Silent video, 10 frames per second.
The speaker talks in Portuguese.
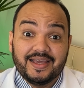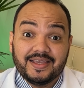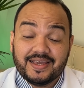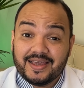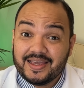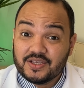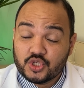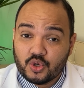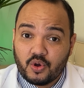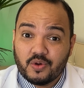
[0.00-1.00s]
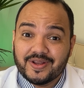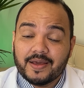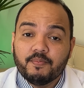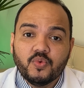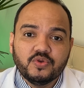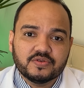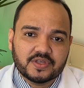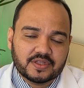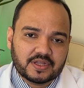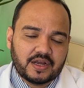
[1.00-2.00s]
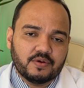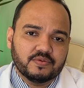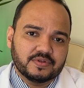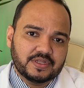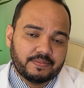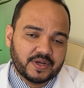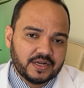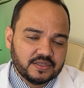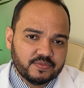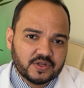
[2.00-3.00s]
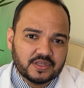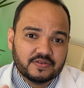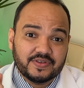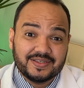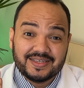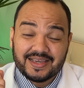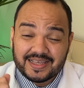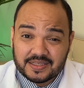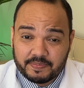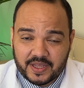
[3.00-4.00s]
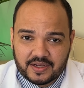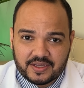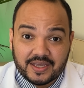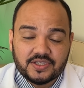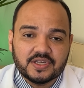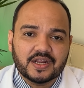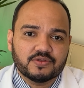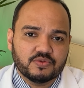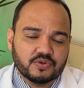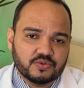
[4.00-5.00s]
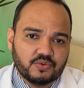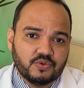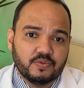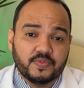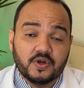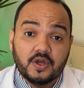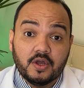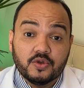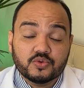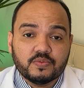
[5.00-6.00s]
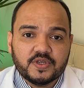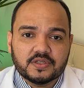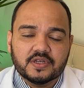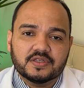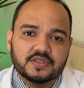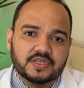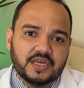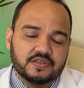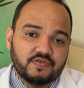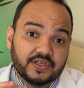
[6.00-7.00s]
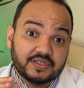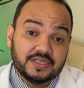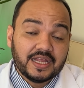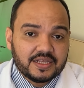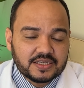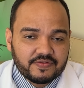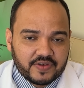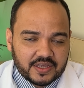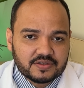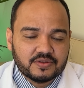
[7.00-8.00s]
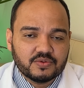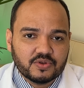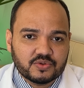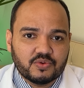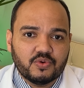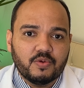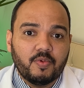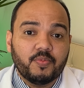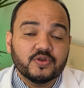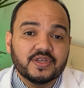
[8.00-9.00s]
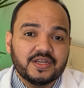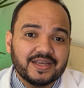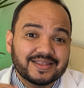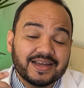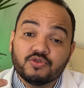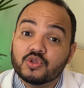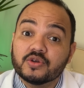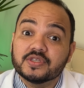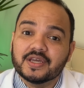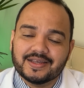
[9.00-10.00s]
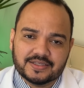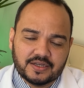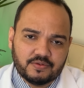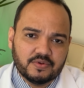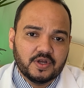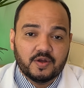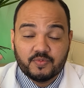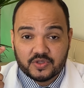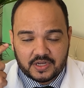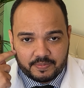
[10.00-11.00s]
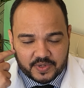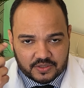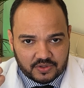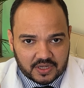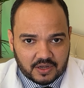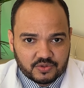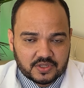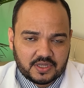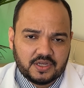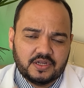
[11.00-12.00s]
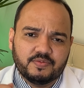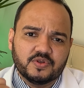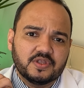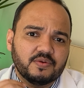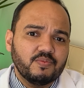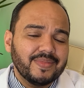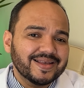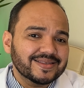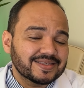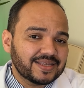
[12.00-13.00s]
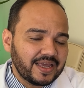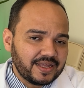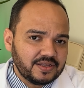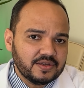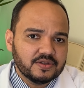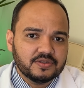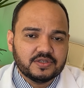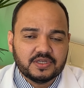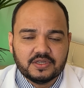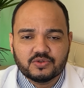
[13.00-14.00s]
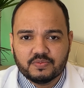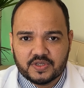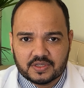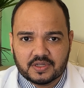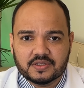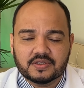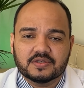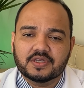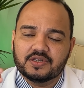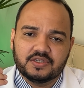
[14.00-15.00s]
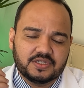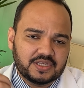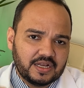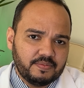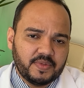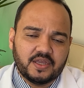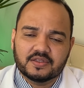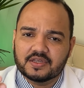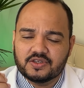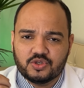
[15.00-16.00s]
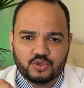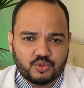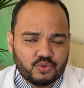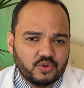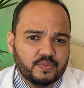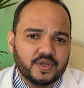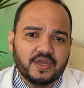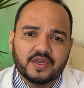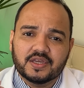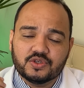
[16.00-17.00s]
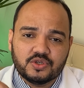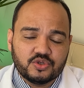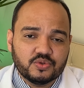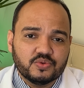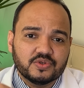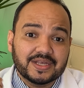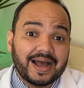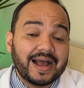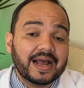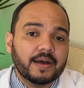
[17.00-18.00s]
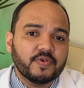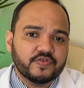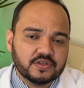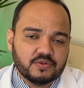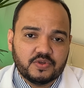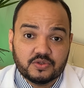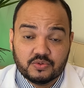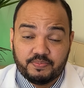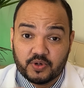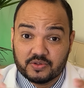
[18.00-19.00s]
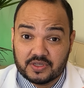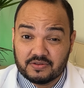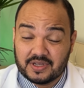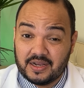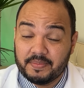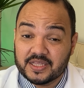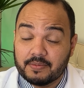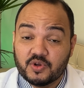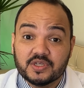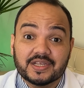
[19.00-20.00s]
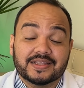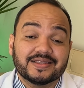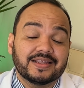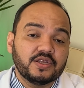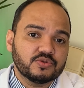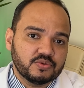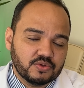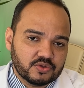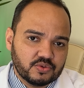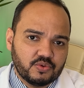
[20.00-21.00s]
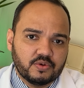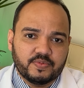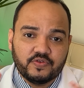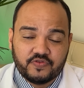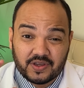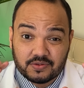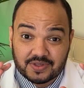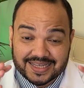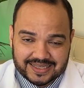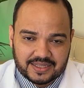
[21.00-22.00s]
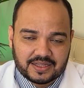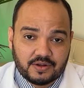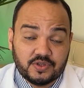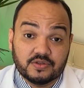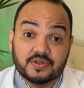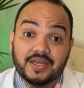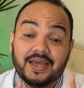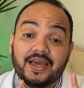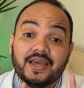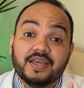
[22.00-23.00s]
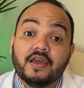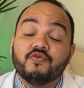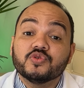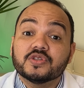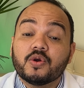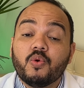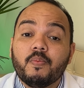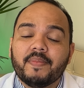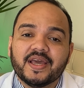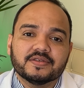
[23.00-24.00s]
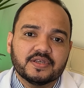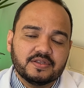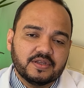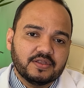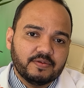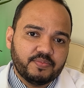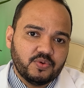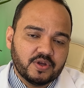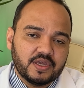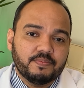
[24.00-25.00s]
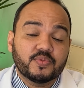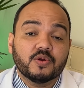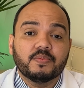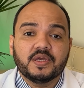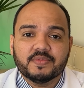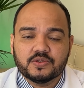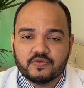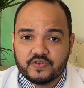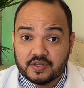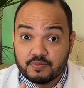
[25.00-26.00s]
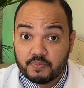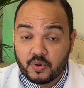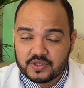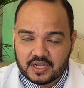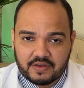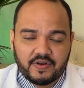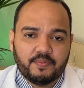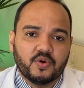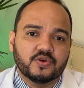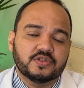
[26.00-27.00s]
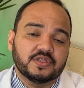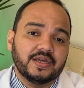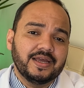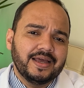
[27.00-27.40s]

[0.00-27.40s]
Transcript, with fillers: E é este órgão ele é muito central, na grande maioria das vezes, de expelir, retirar do nosso corpo substâncias que, às vezes, se ele tivesse no nosso corpo, poderia dar intoxicação, poderia prejudicar o cérebro, né? Uma série de substâncias que a gente se alimenta, que a gente come, que a gente usa, acaba fazendo isso no processo que ela é metabolizada dentro do nosso corpo. E o fígado está central nisso. E aí você começa a entender por que problemas no fígado podem levar à morte, né?